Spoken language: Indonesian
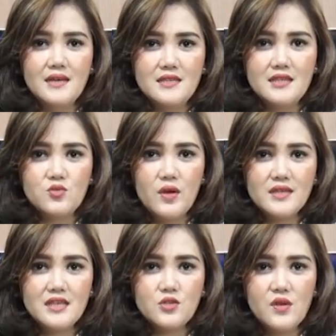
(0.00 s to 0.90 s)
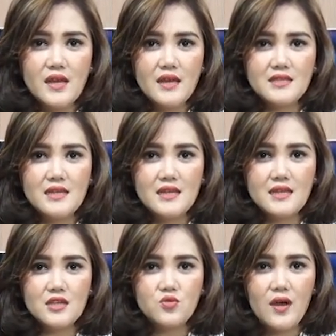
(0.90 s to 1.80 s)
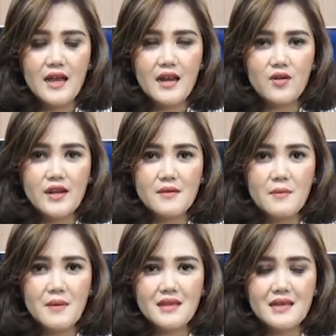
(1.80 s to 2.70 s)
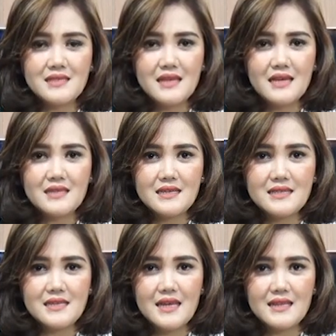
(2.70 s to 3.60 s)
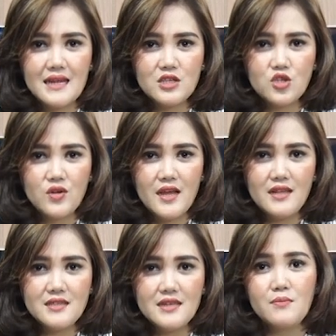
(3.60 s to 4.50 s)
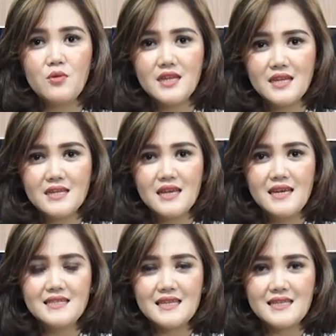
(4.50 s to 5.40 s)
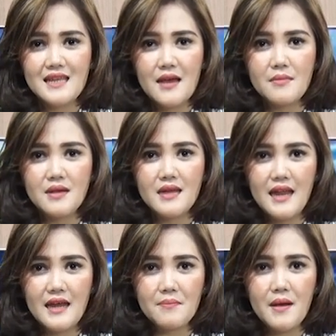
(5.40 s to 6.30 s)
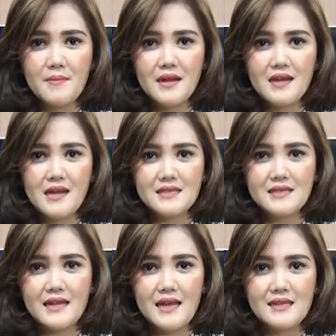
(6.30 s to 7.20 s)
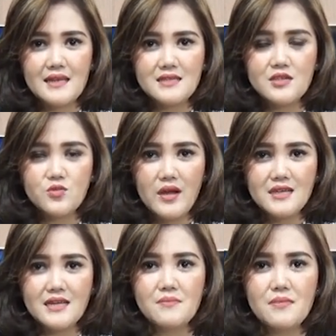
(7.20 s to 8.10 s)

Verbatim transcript: Siswa-siswi SD Negeri 2 Kaloran mementaskan kesenian tradisional dan modern serta menggelar pameran hasil karya siswa dan